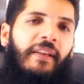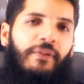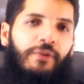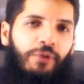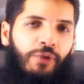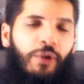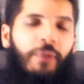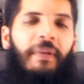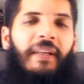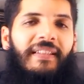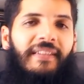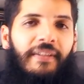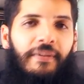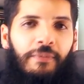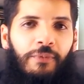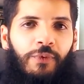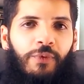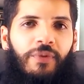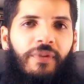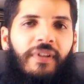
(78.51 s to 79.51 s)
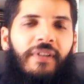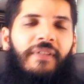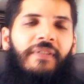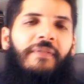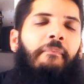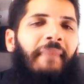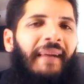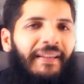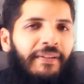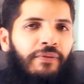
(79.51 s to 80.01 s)
sobre essas
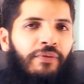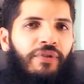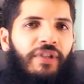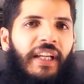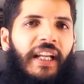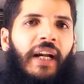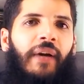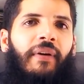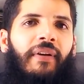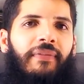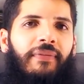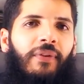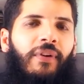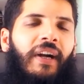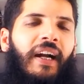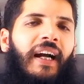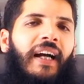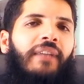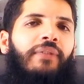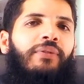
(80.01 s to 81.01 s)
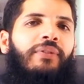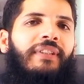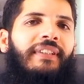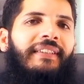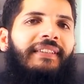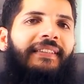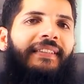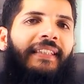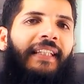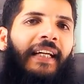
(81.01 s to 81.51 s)
músicas, mas no geral é focado
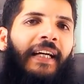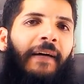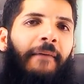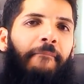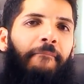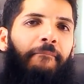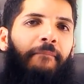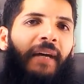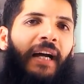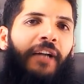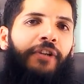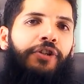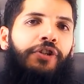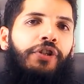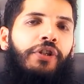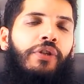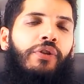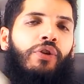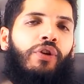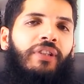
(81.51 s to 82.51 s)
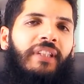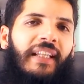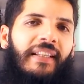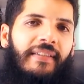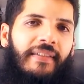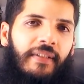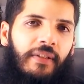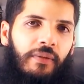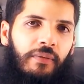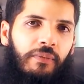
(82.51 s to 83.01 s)
na parte de
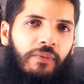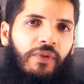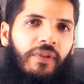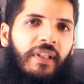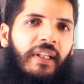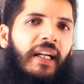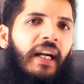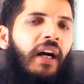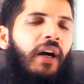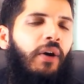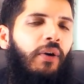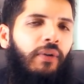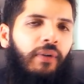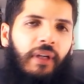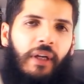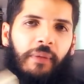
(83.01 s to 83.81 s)
notação musical,